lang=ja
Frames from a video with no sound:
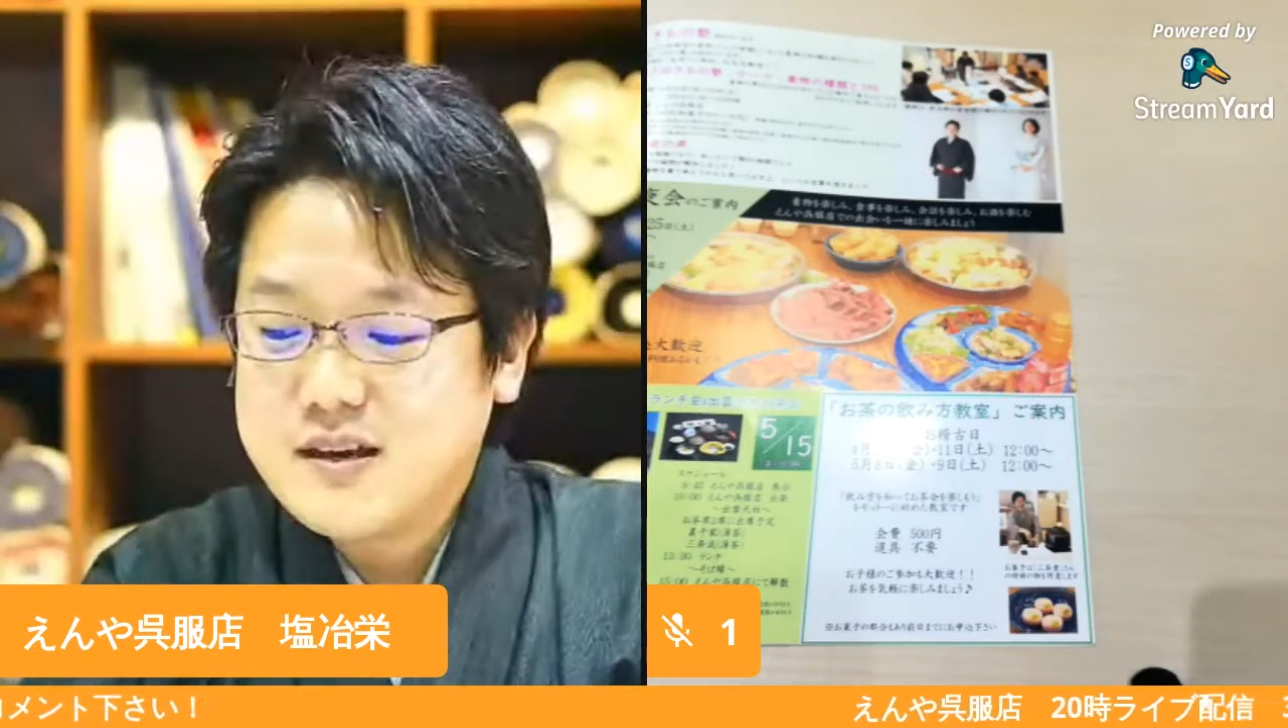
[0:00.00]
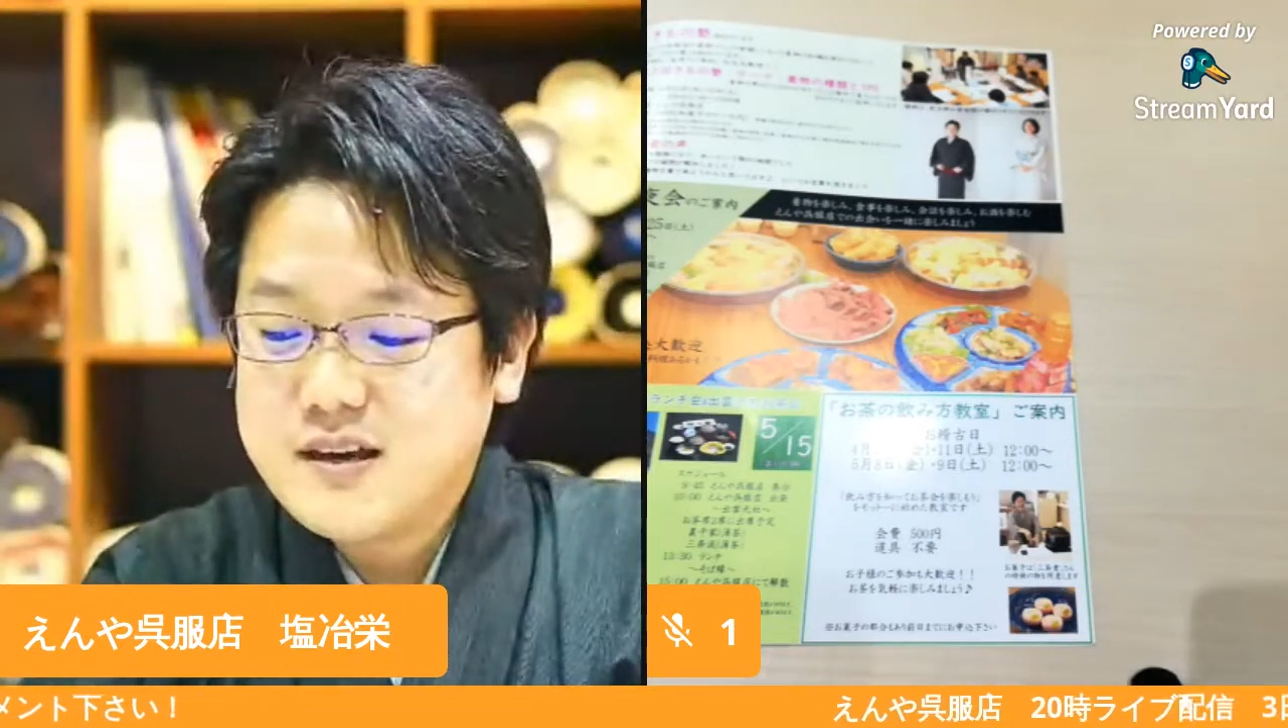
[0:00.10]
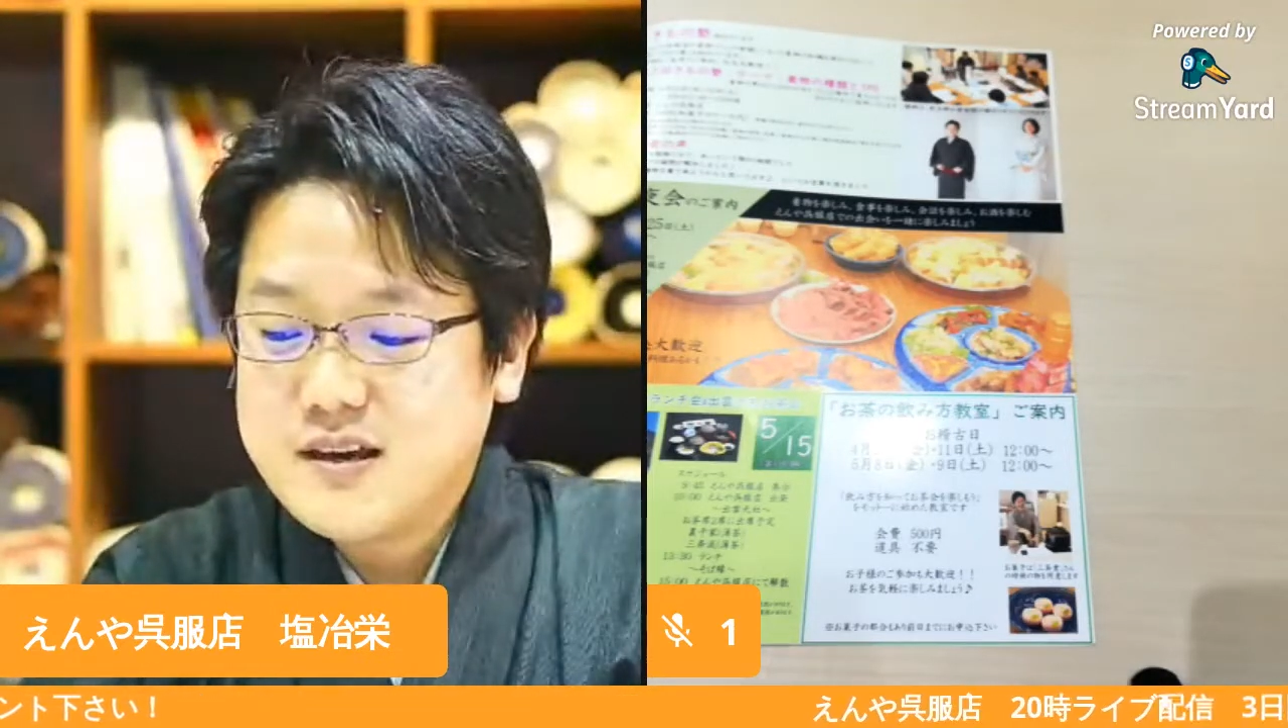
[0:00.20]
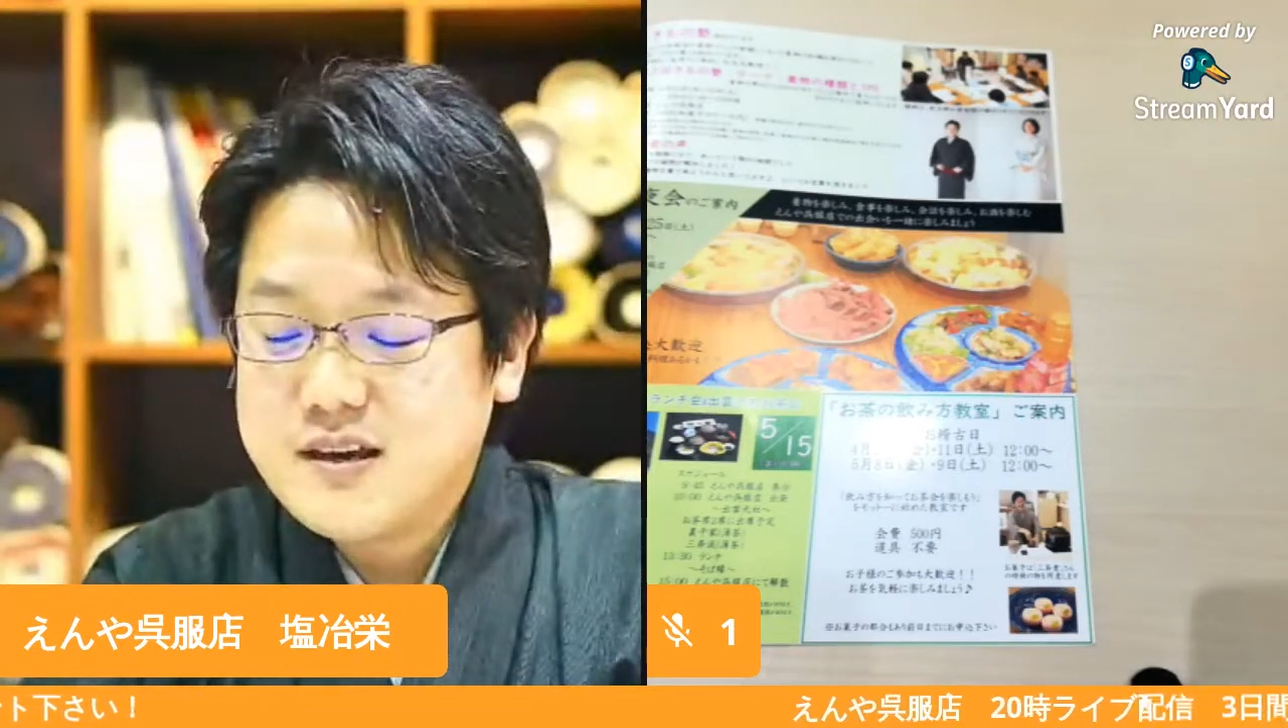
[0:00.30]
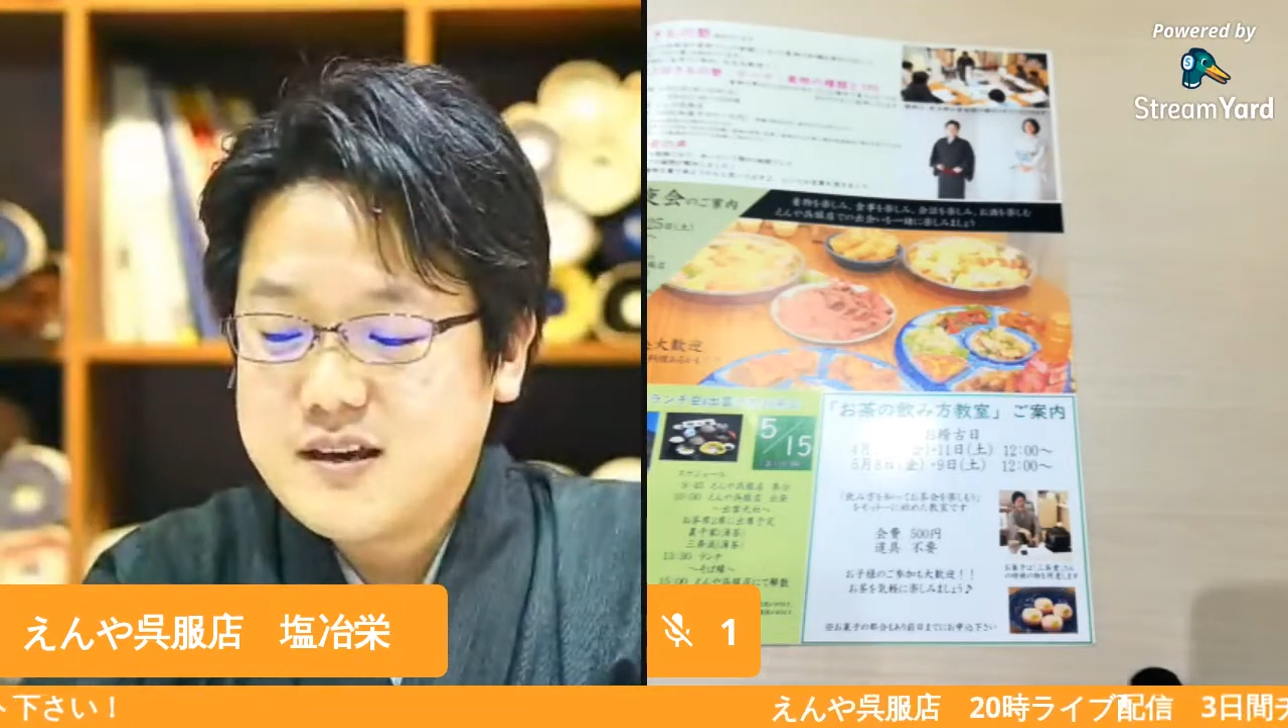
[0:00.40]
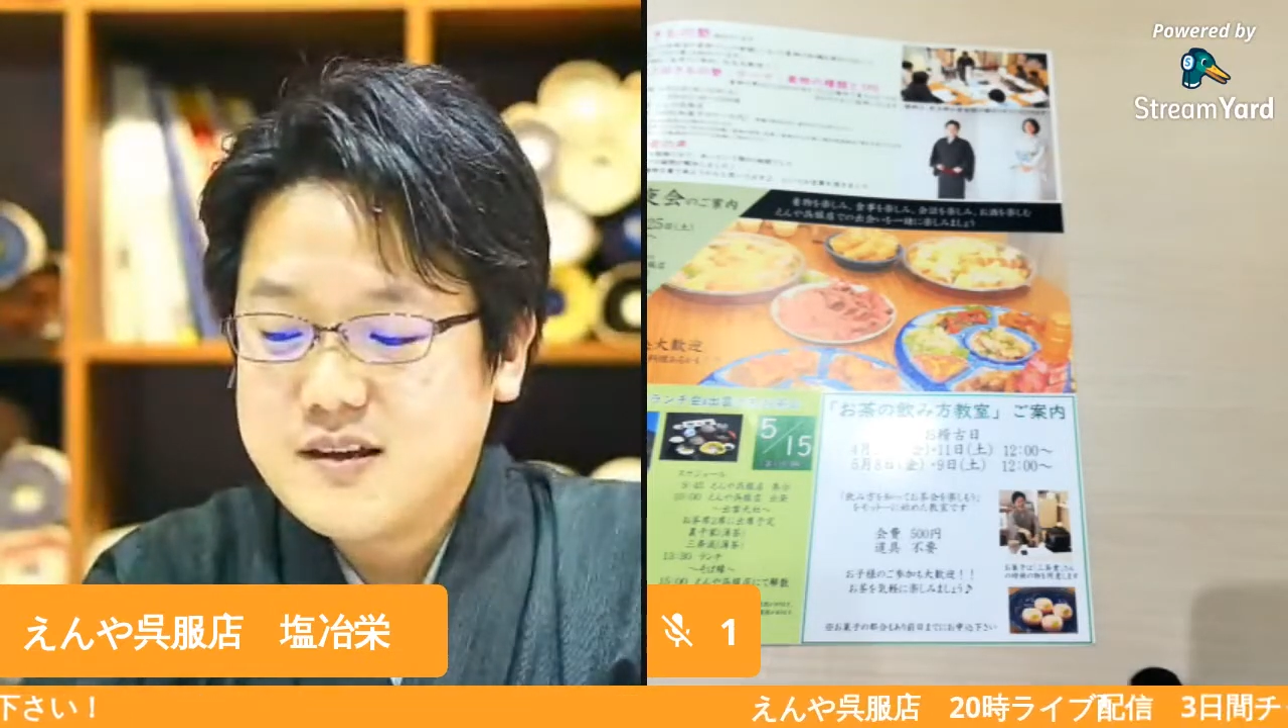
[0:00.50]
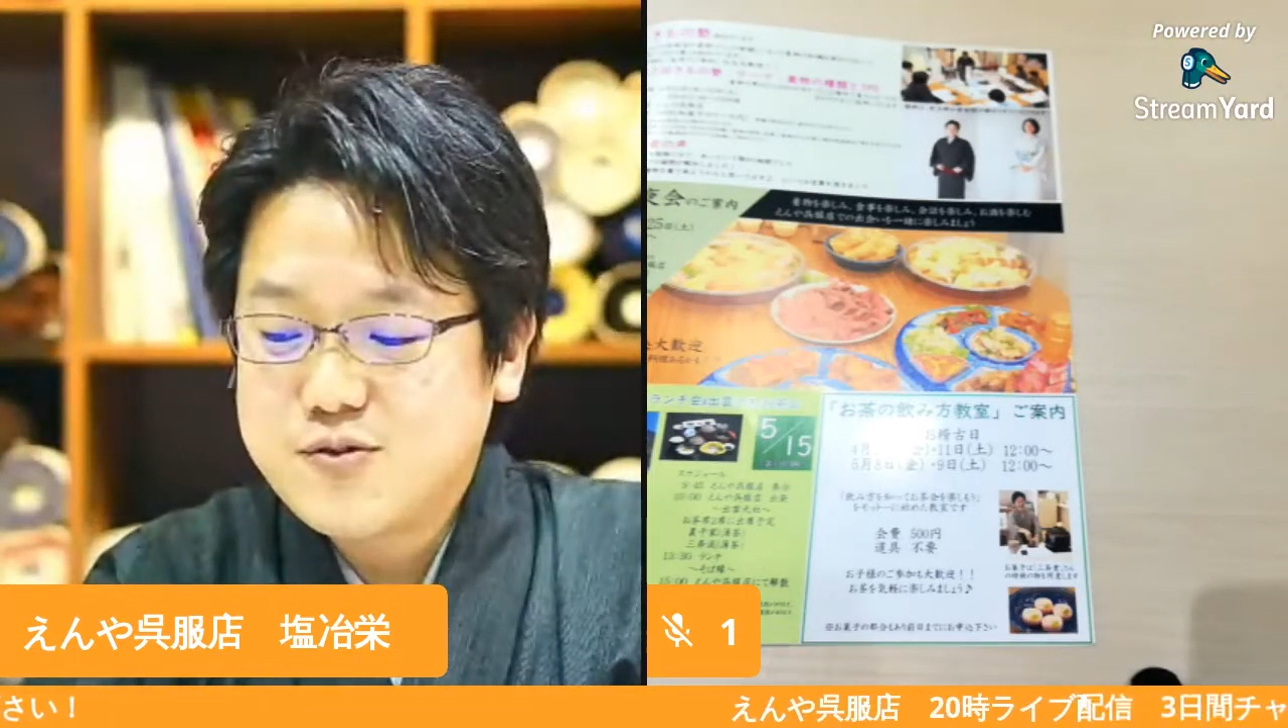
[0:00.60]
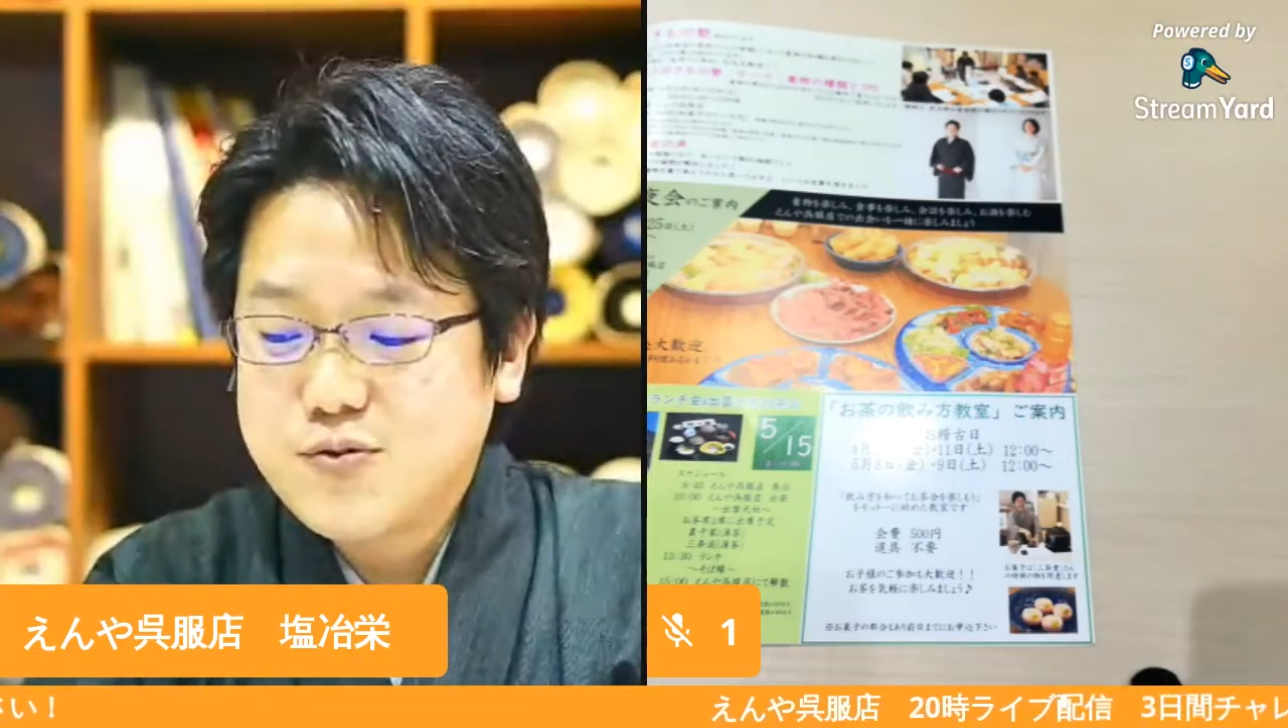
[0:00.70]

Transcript: えー、